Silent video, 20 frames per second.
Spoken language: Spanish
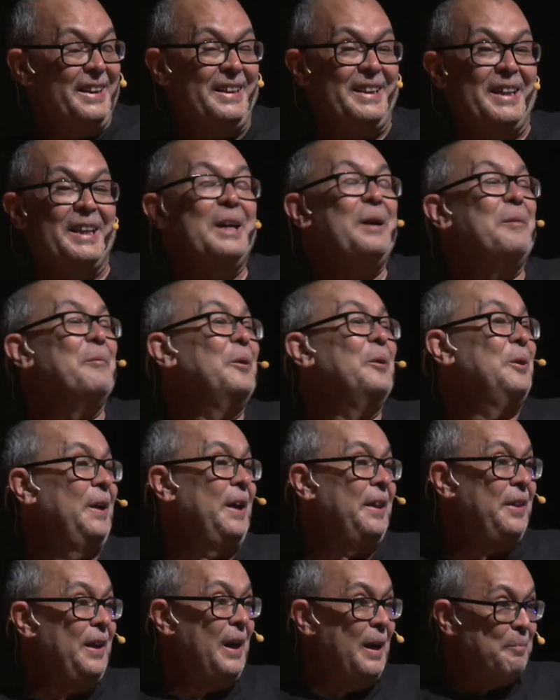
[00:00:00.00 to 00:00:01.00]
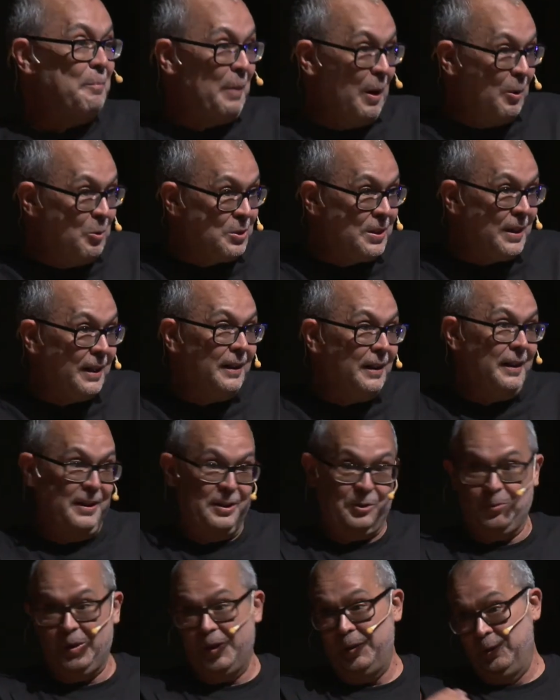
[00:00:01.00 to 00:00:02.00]
Y en el momento que hace la pausa
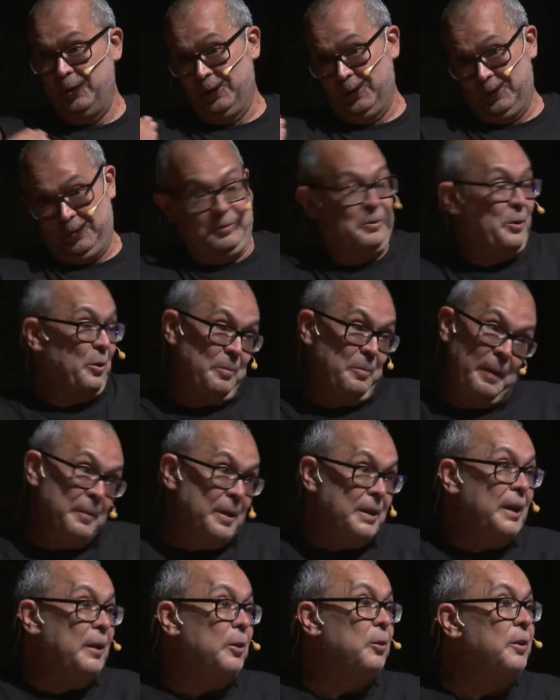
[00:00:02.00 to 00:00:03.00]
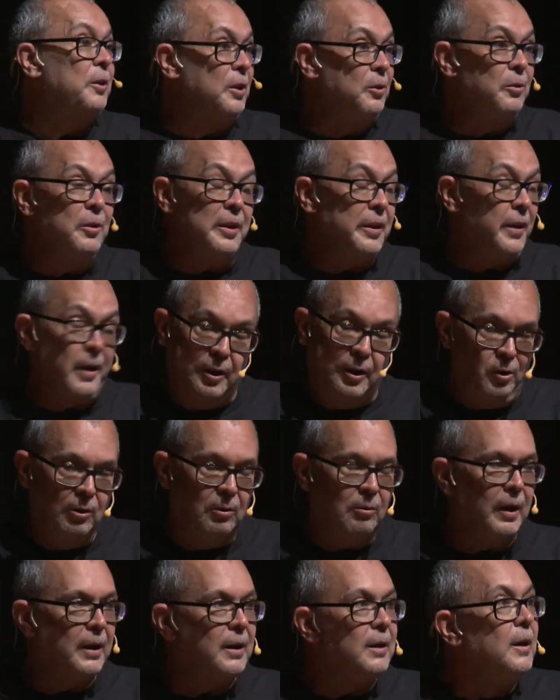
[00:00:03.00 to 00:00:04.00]
es cuando normalmente Rodrigo dice,
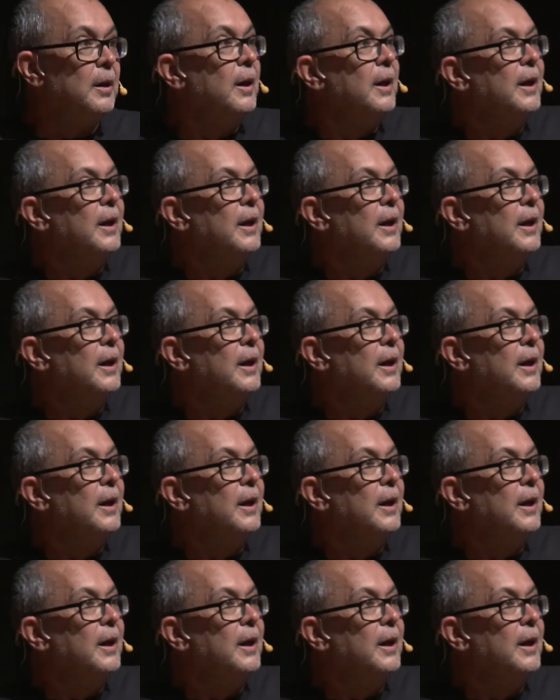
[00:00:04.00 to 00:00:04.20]
no, Juan.